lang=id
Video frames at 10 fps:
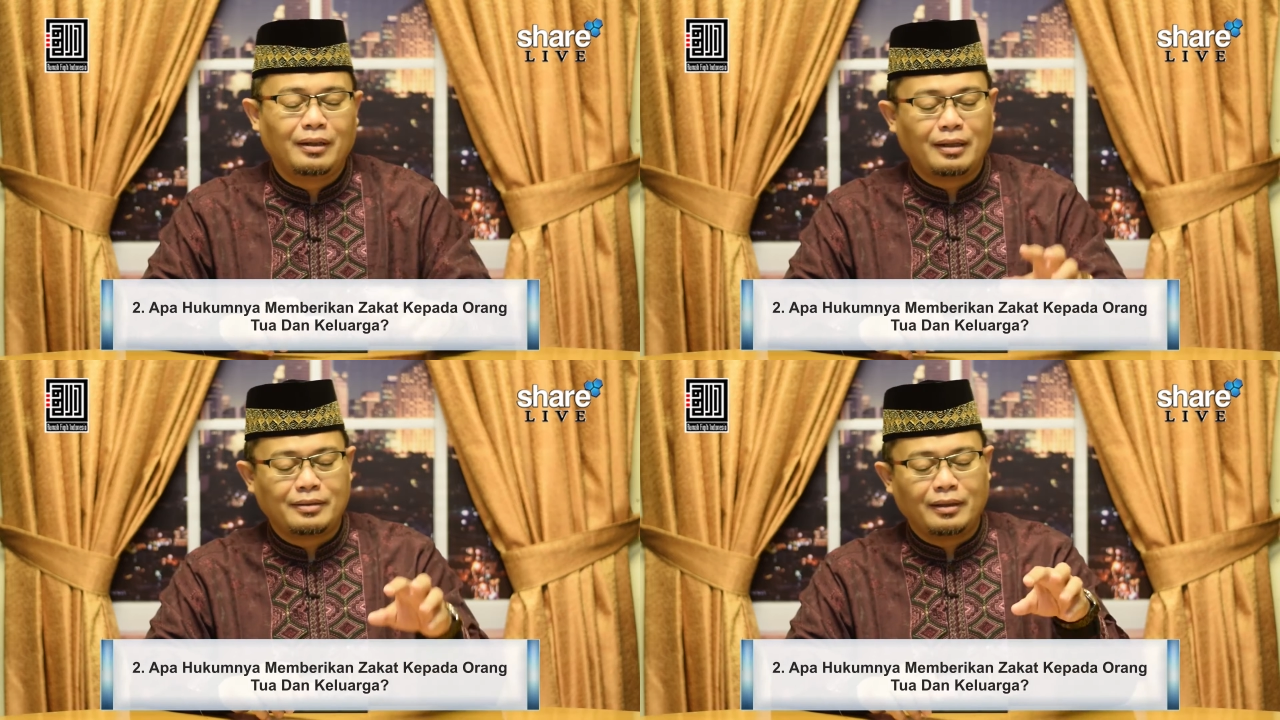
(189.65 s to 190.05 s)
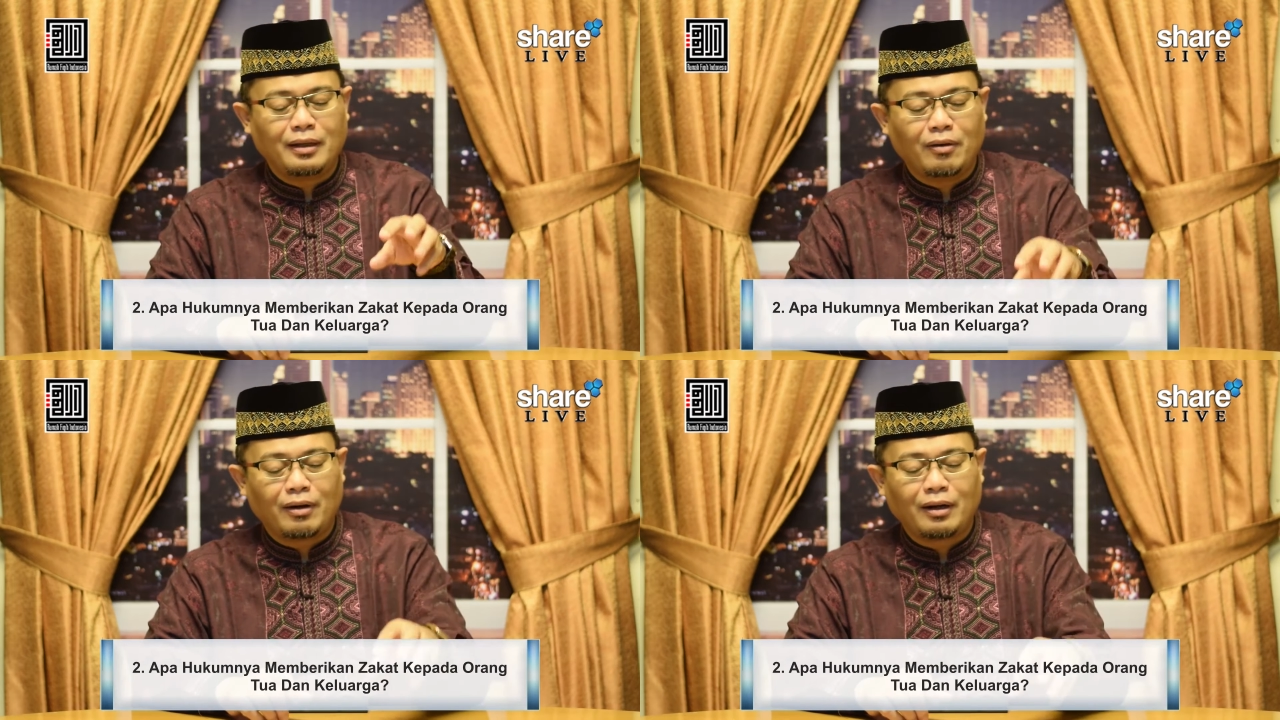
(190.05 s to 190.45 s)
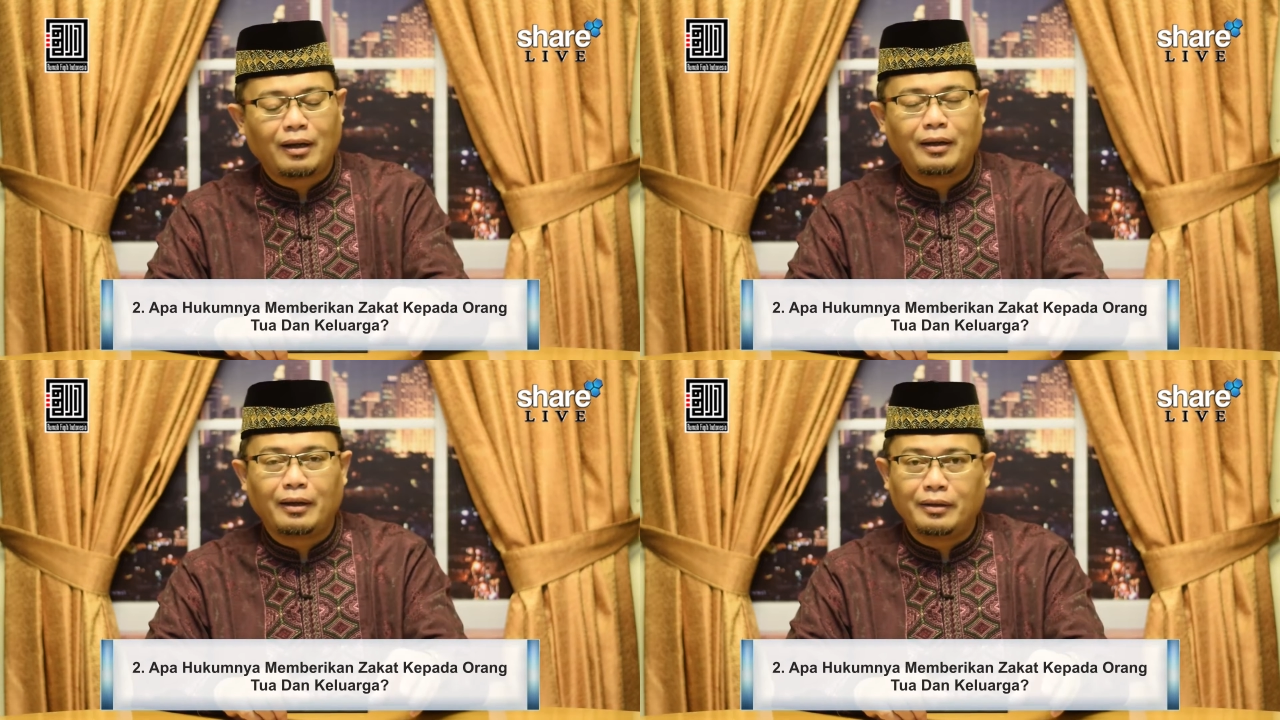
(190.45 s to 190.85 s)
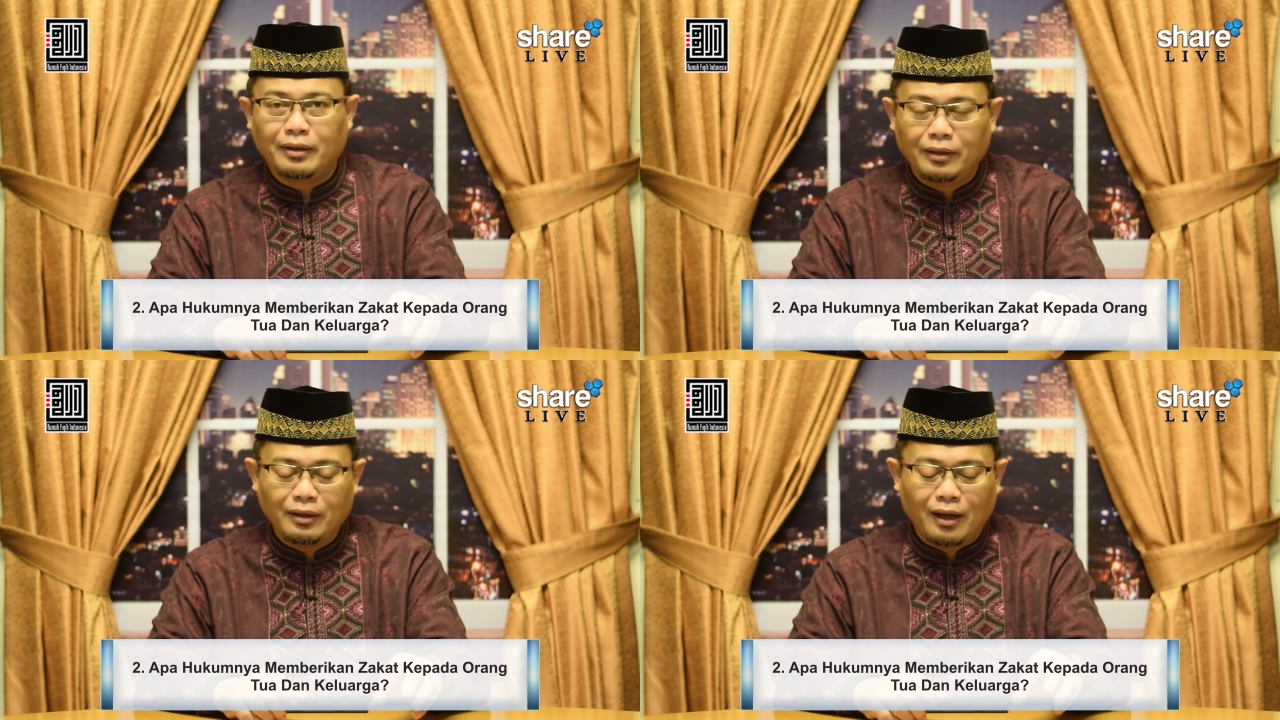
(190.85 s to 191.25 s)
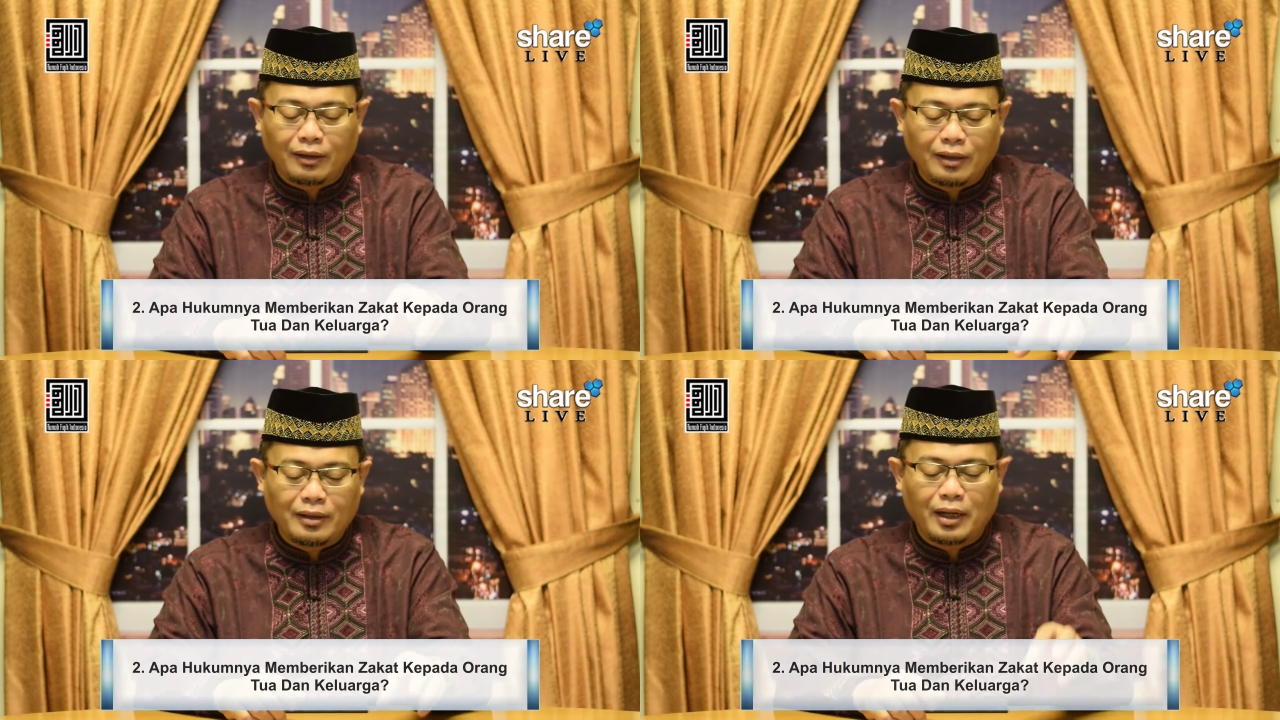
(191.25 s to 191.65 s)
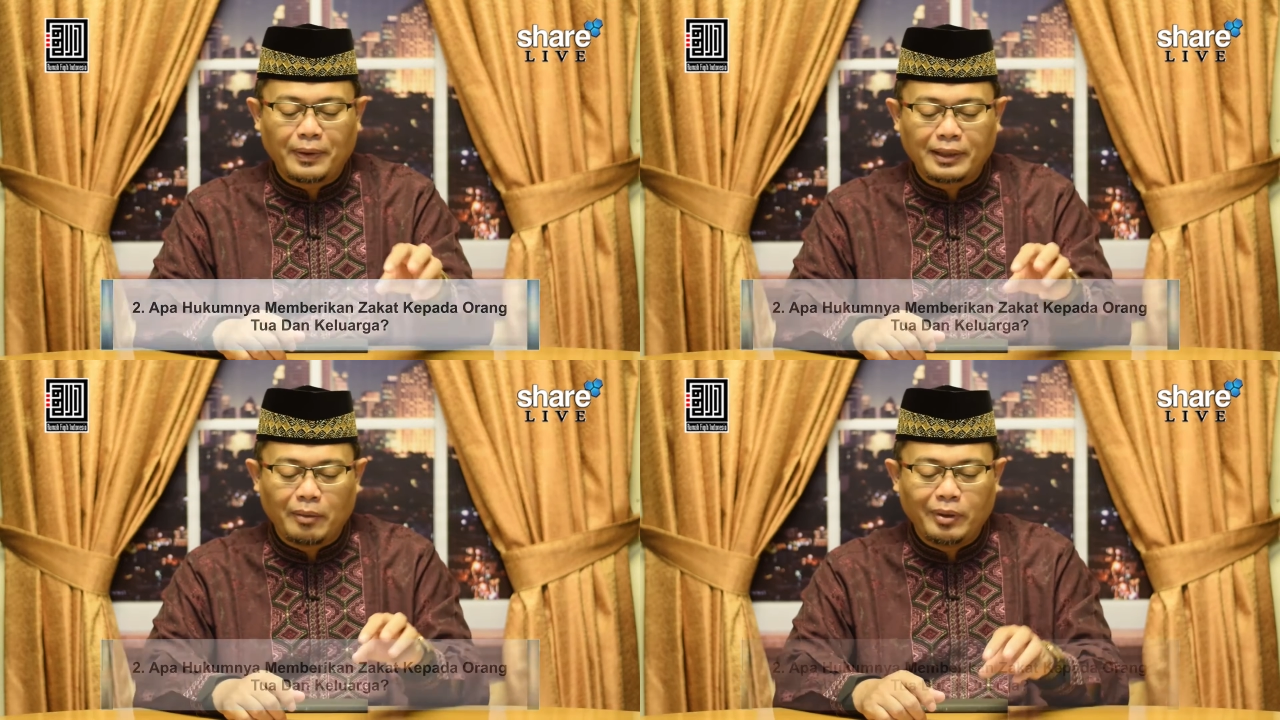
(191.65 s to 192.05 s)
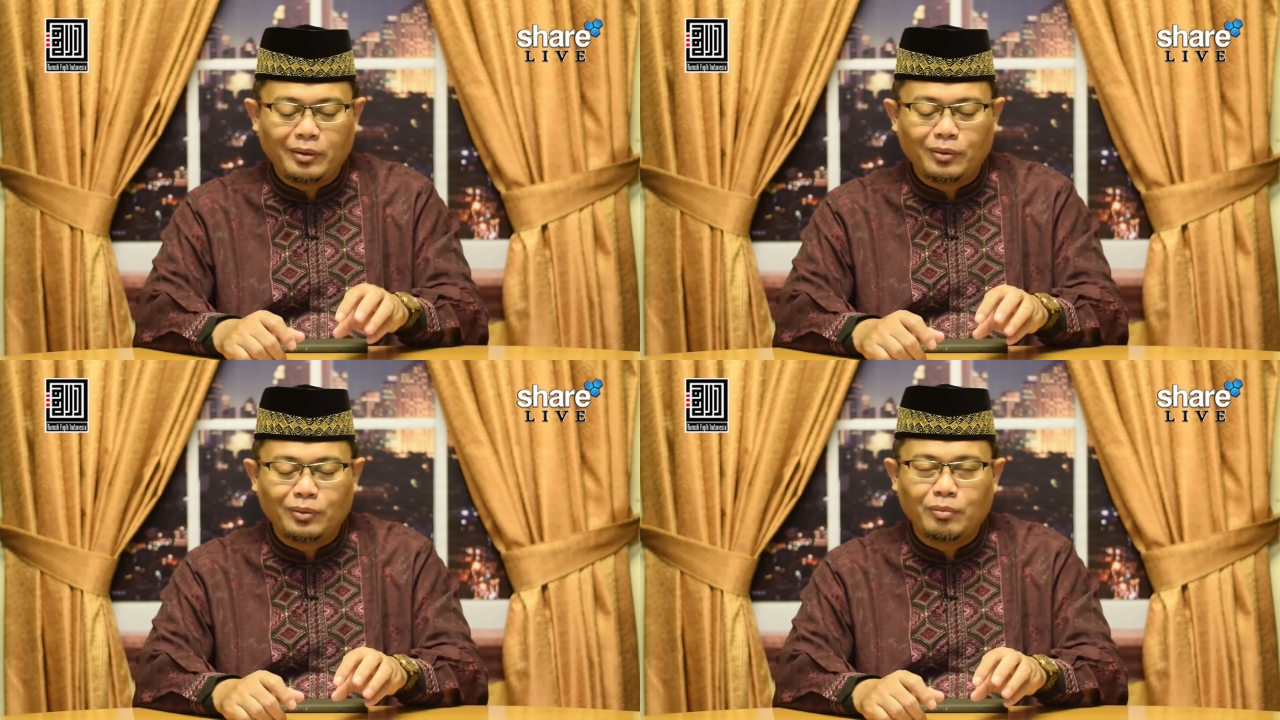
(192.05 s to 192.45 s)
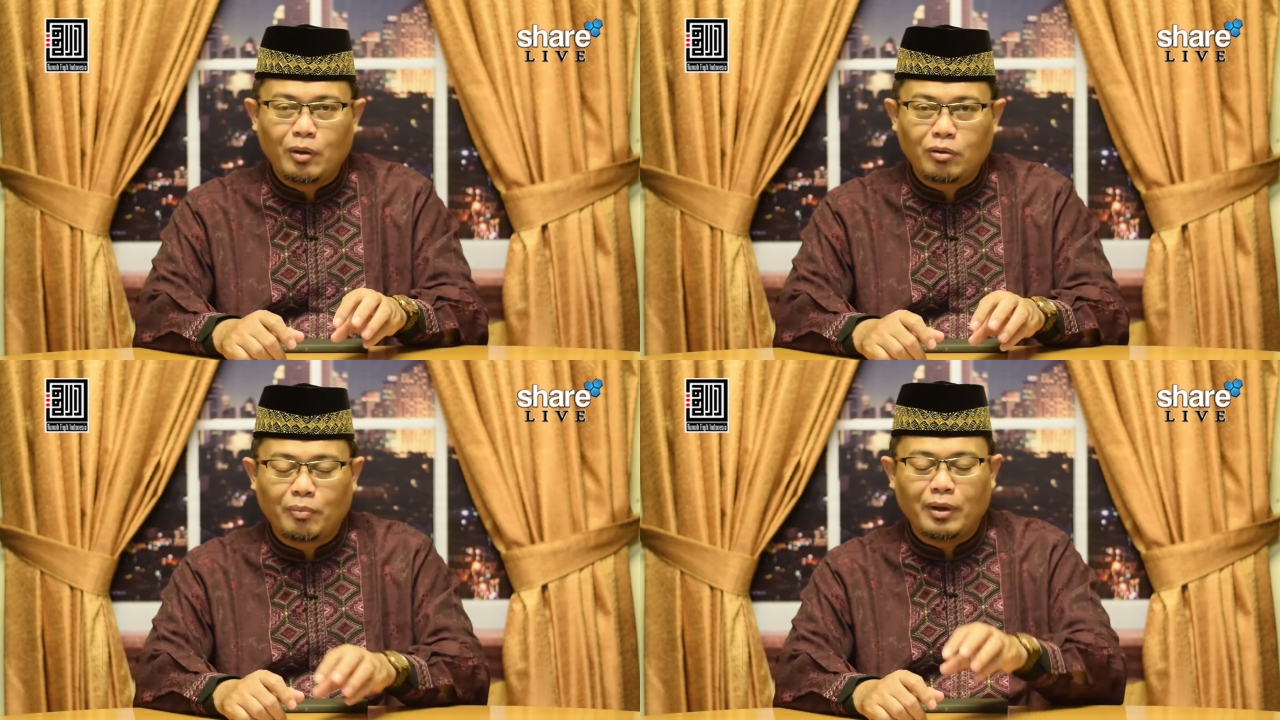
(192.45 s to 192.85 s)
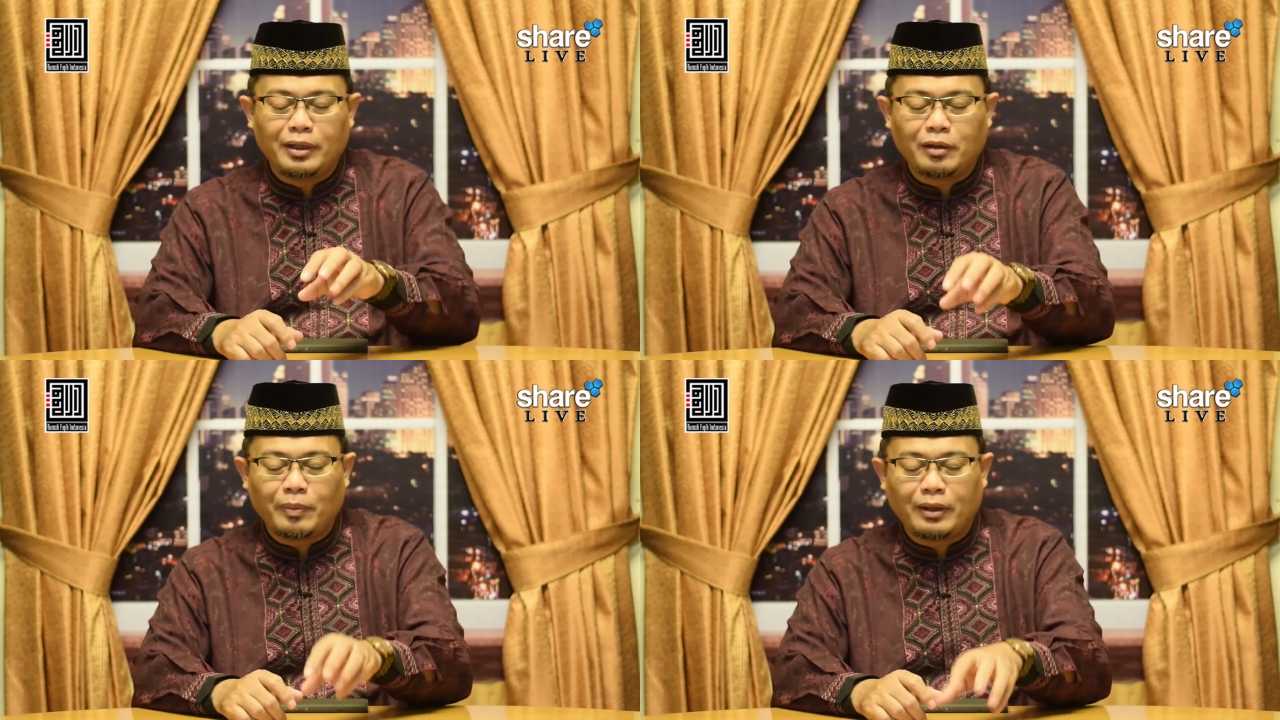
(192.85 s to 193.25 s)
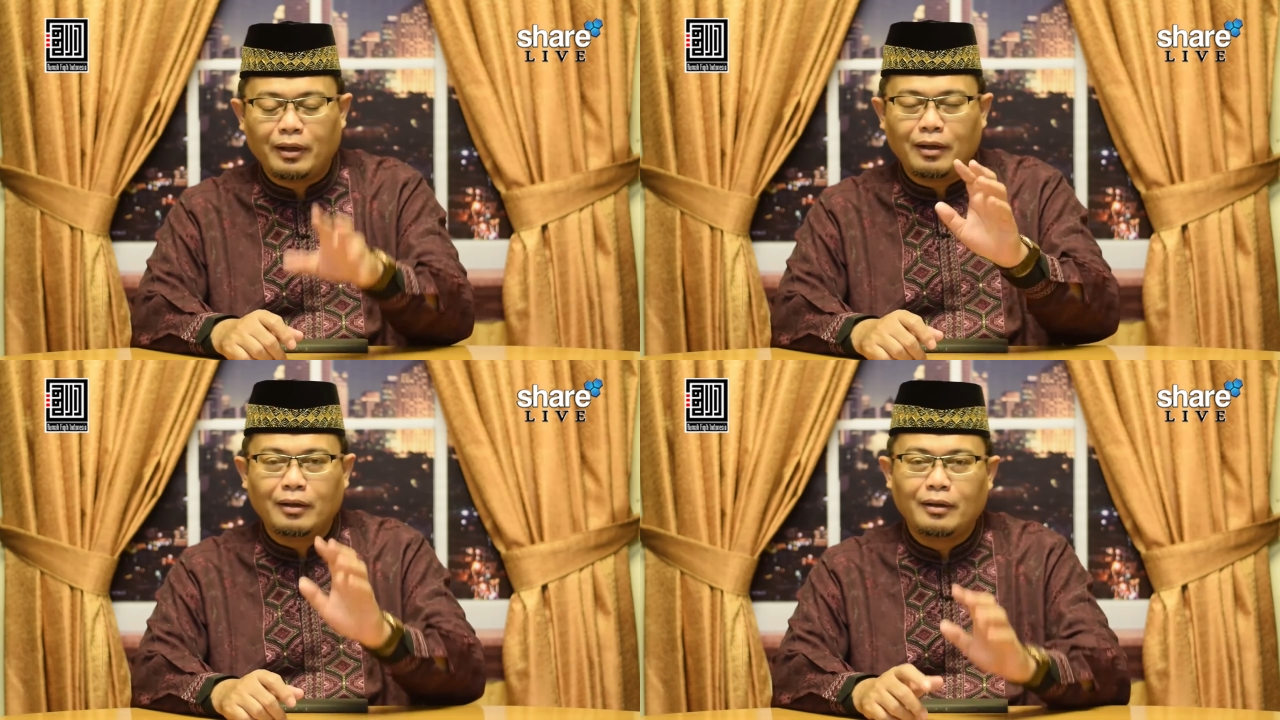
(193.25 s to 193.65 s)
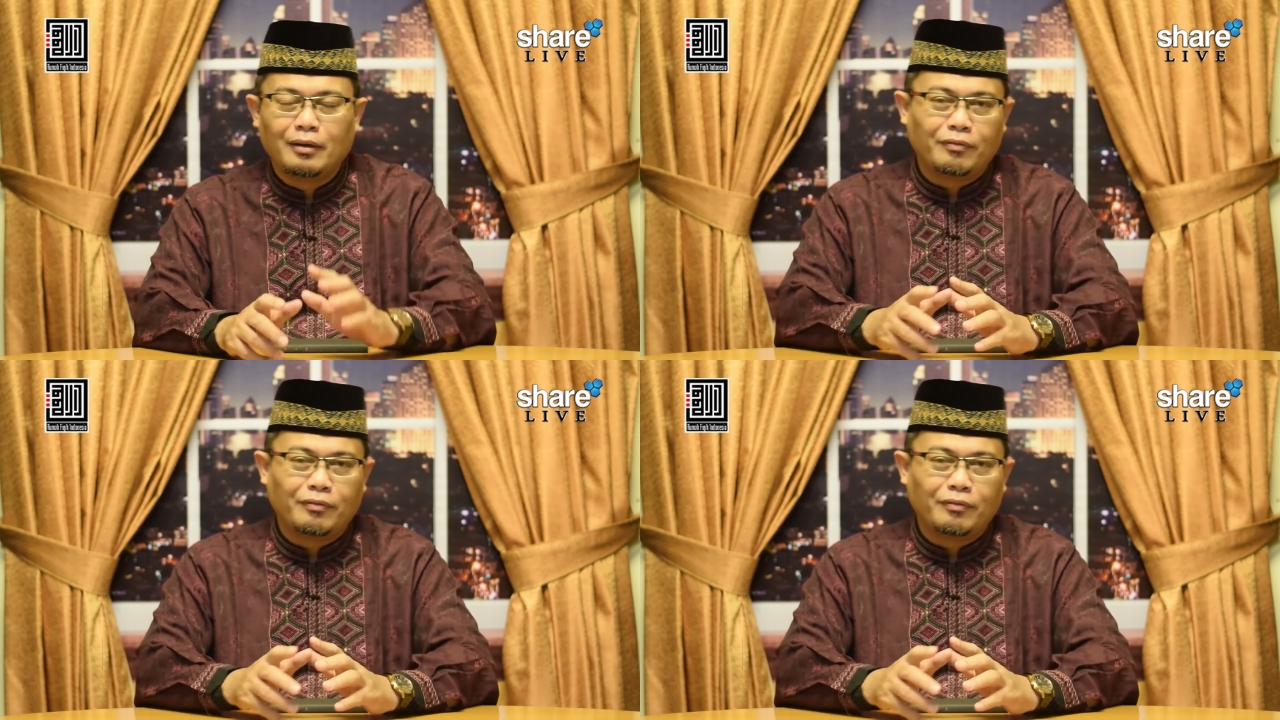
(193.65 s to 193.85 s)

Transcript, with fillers: Nah, sehingga orang kaya ini hartanya lewat amil dulu baru kembali kepada